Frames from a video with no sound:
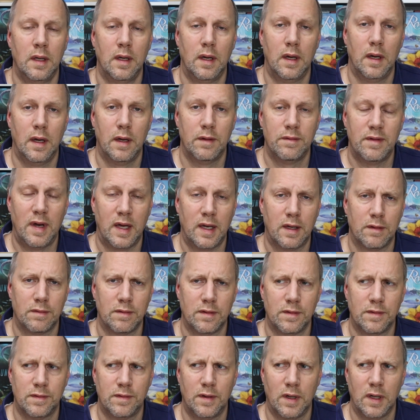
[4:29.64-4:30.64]
äh,
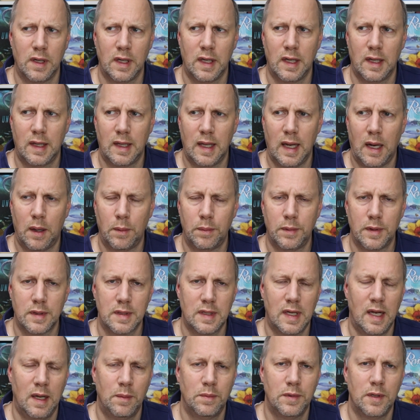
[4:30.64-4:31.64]
weiterverfolgen. Ich glaube, das
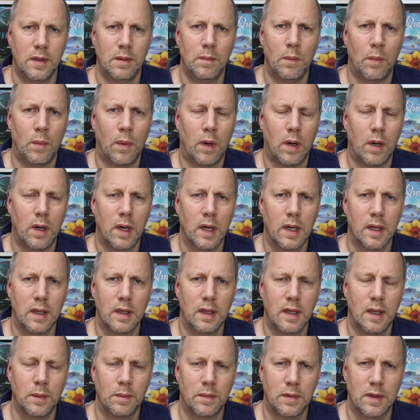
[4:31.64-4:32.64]
Kläppchen
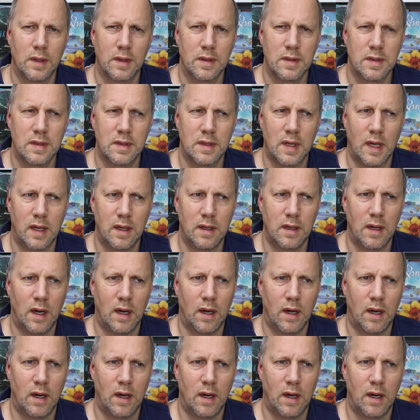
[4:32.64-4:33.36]
morgen gibt es dann